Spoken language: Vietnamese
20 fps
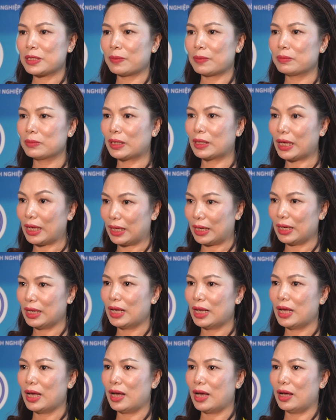tỷ
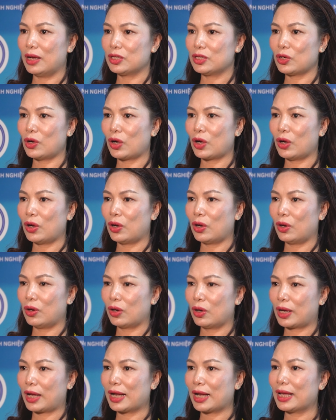cho
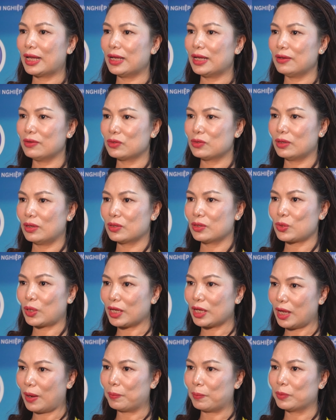các doanh
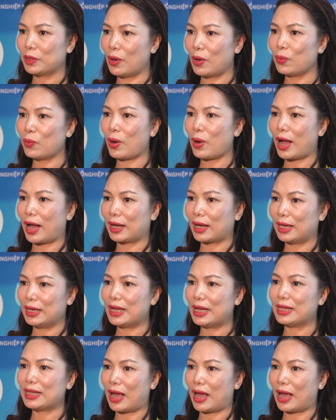nghiệp thông qua cái nền tảng